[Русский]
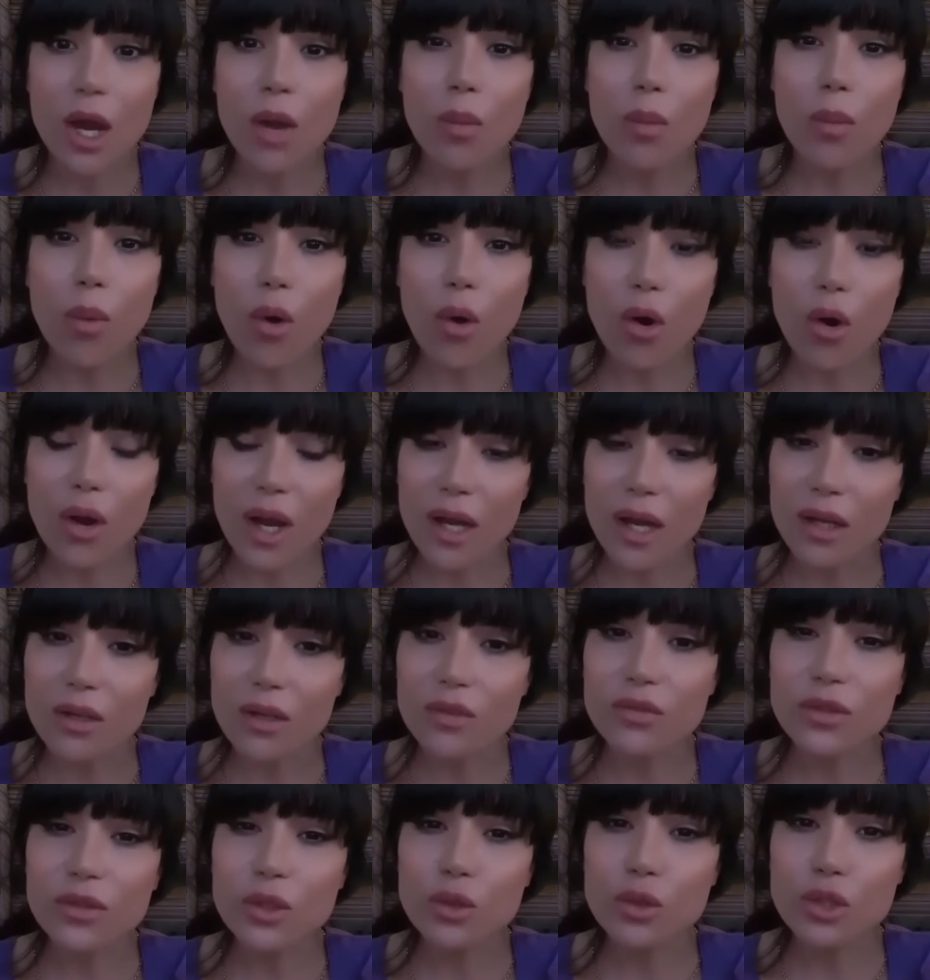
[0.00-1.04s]
Бога
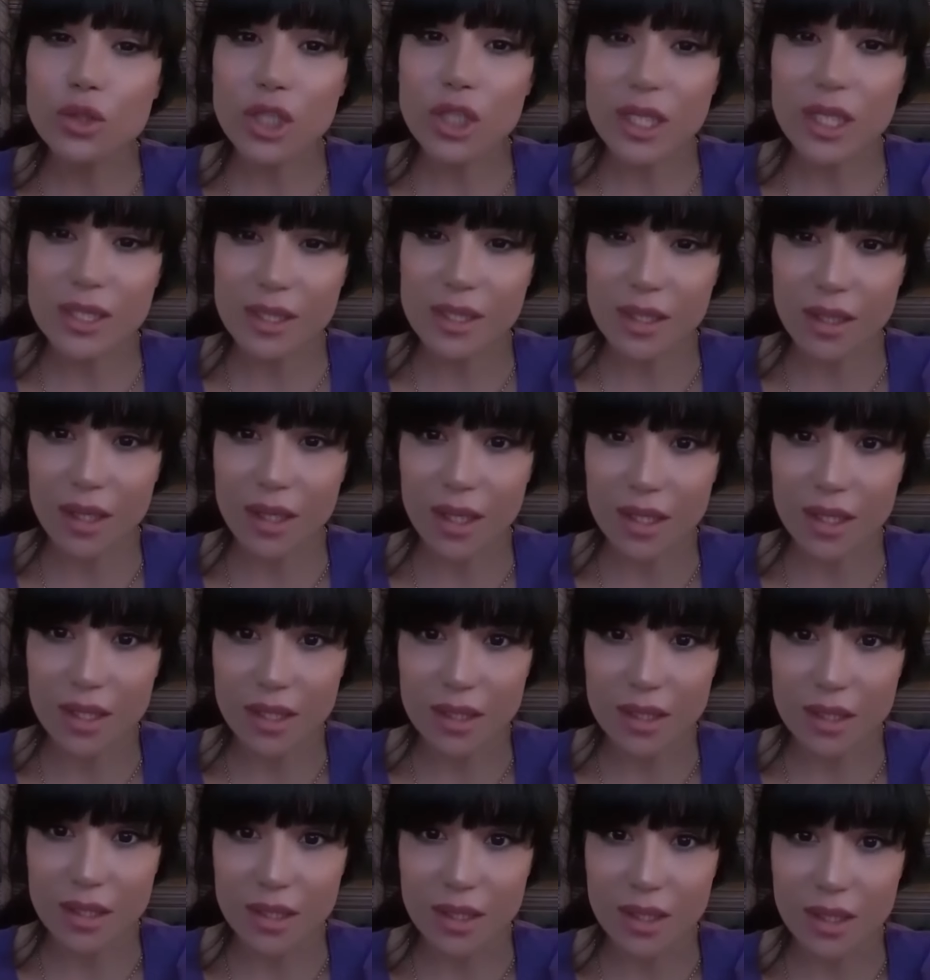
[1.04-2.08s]
в душе
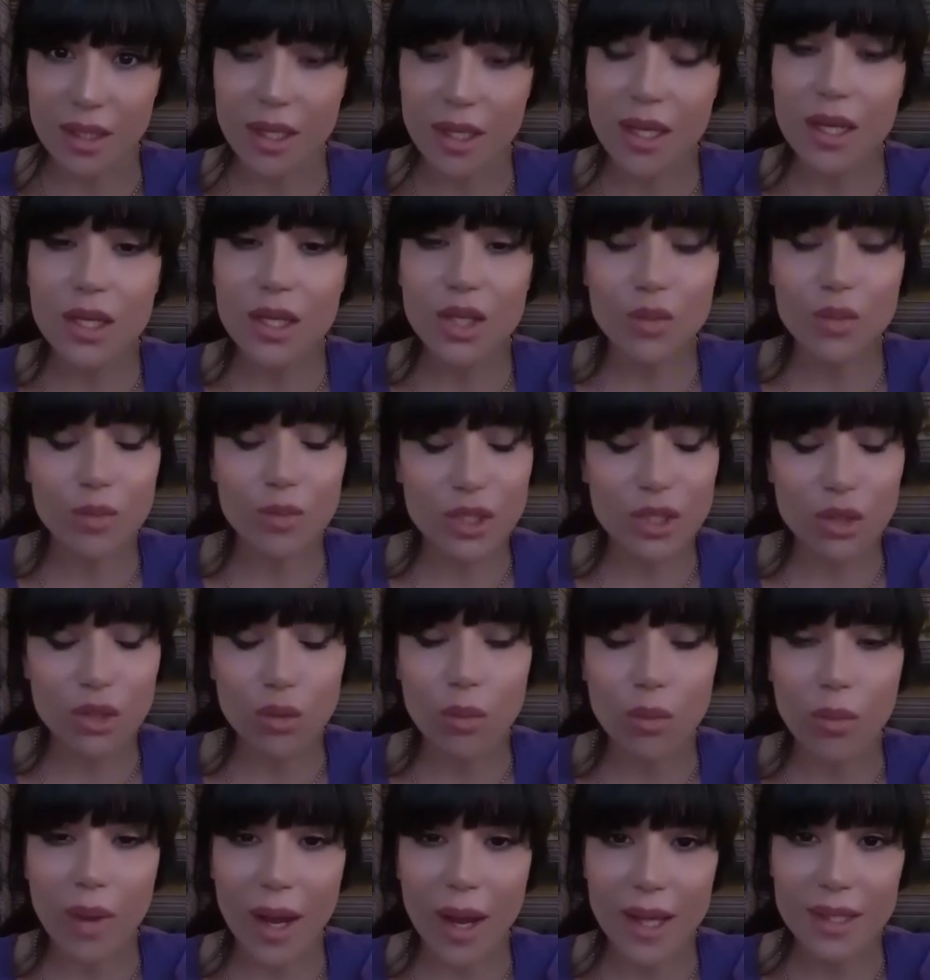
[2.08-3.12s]
сохраните и
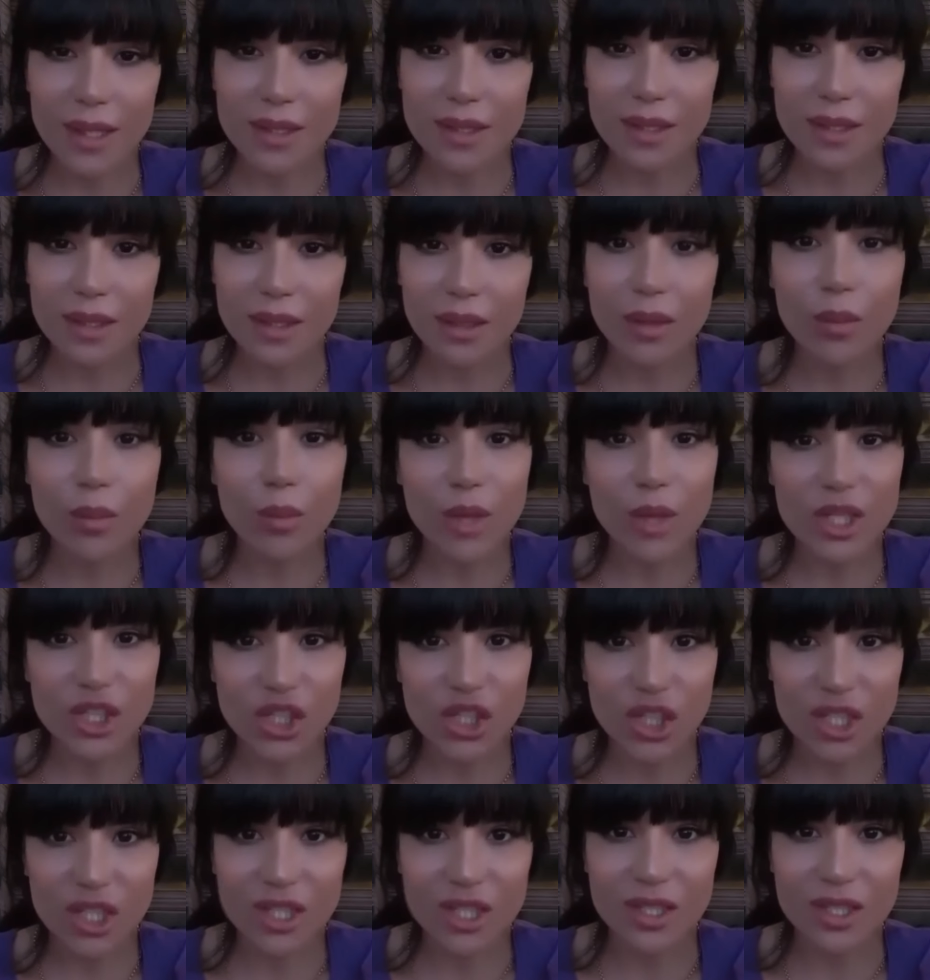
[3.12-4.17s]
поступайте по
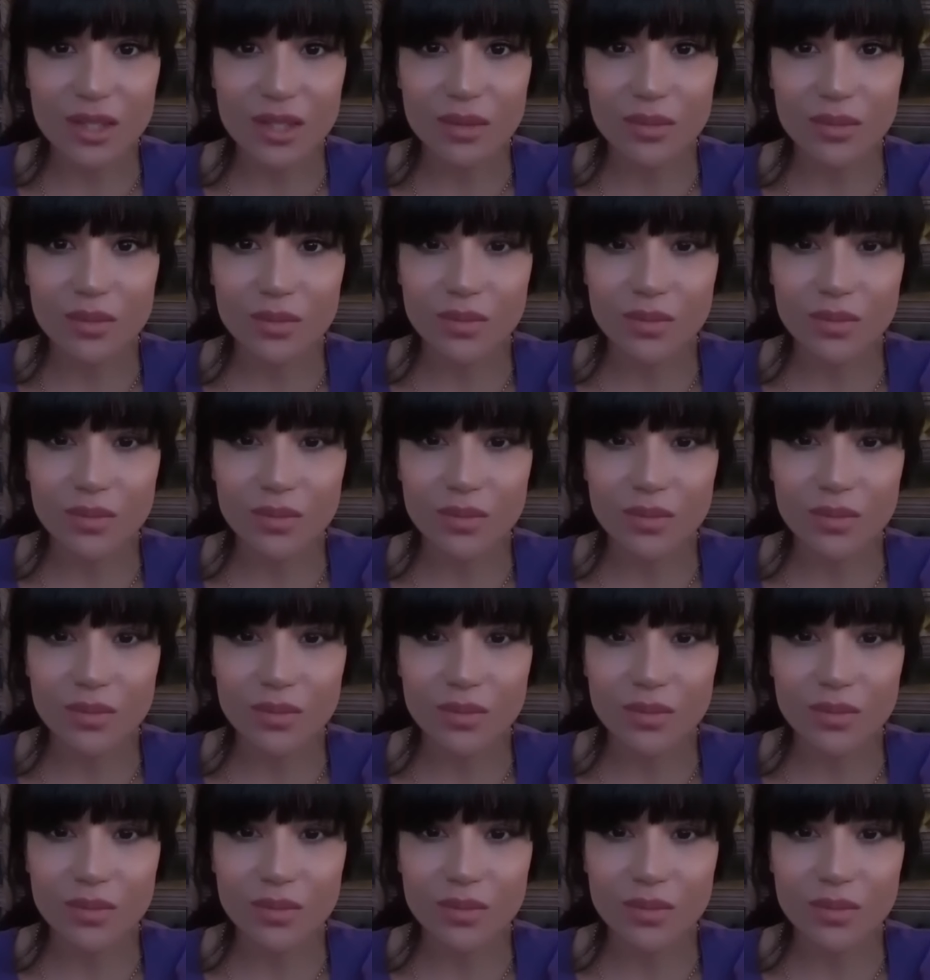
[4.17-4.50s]
чести.